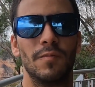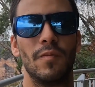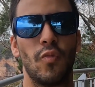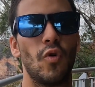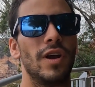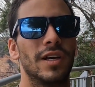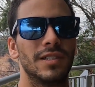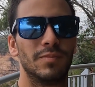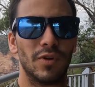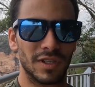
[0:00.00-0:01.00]

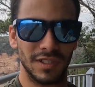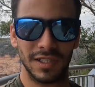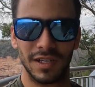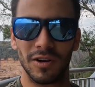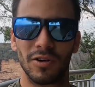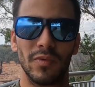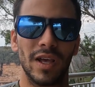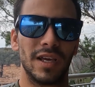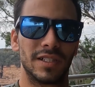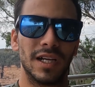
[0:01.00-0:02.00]
buenas, por así decirlo, como
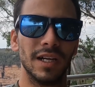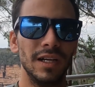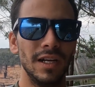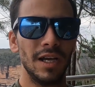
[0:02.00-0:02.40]
las de ayer,